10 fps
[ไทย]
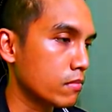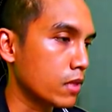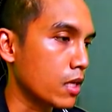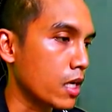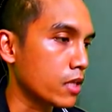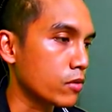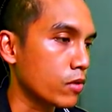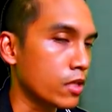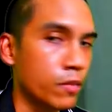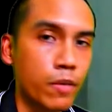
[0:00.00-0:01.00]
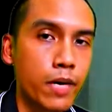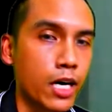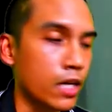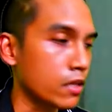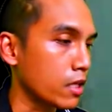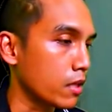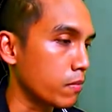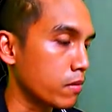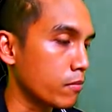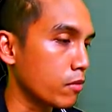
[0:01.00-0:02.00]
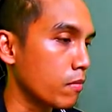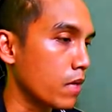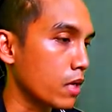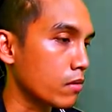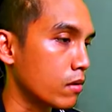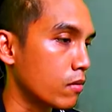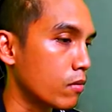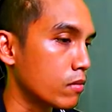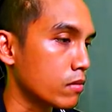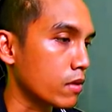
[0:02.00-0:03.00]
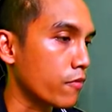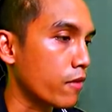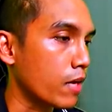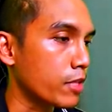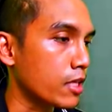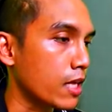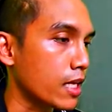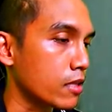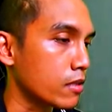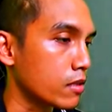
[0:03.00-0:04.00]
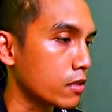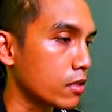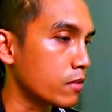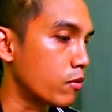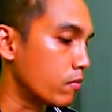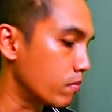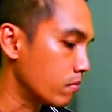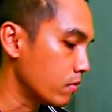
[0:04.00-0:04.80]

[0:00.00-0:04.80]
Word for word: บรรดาส่วนหิมพานในพระเมรุมาตรขององค์เจ้าฟ้าเพชรรัตน์นะ อันนี้คือผม